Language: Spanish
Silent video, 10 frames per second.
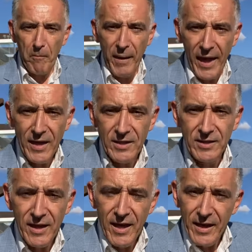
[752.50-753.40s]
beige,
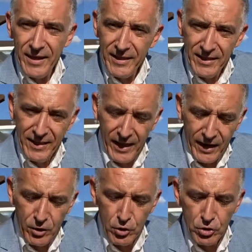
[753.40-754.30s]

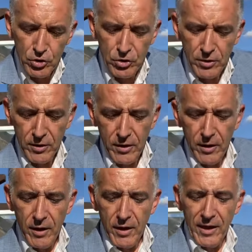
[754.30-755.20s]
negros
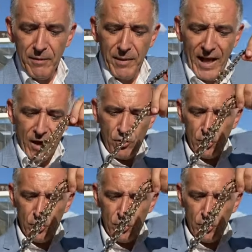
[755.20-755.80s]
y blancos,